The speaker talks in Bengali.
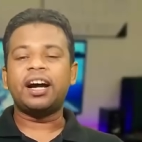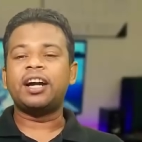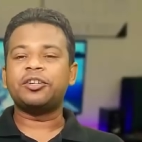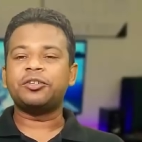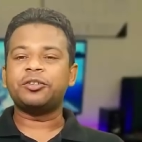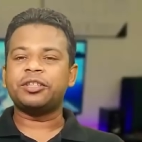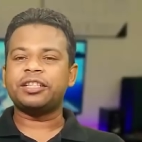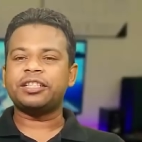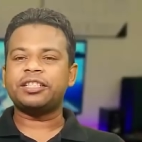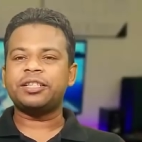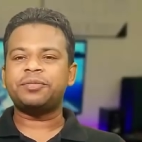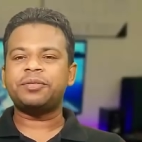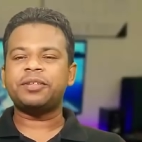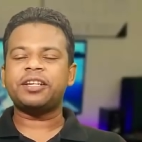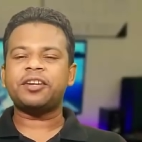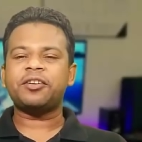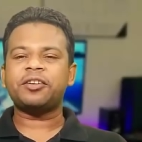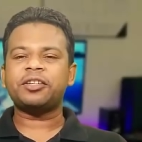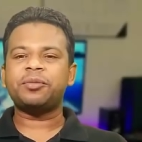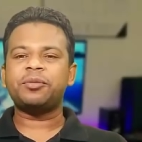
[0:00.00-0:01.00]
আর যদি এর
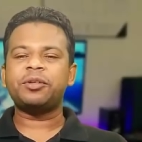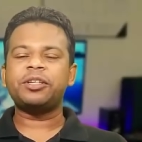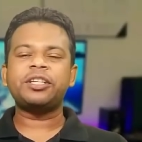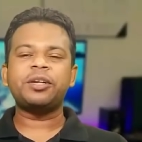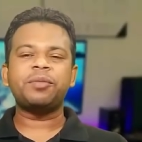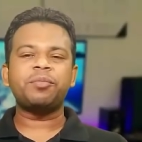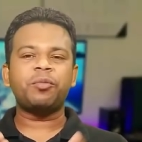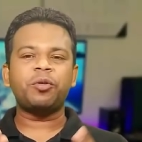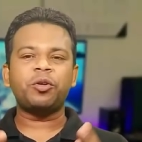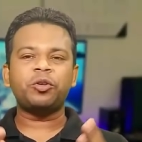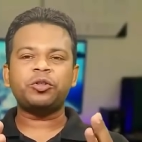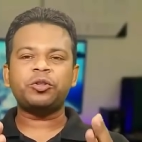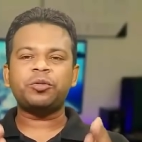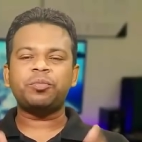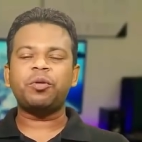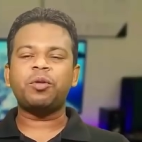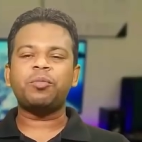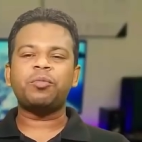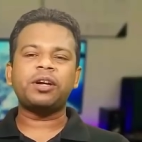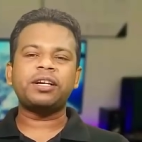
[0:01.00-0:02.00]
চিপসেটের কথা বলি সেই মোস্ট
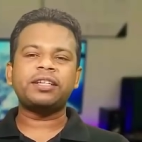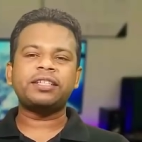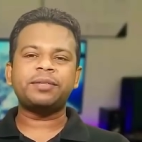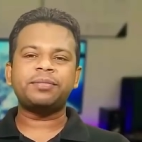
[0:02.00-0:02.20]
পপুলার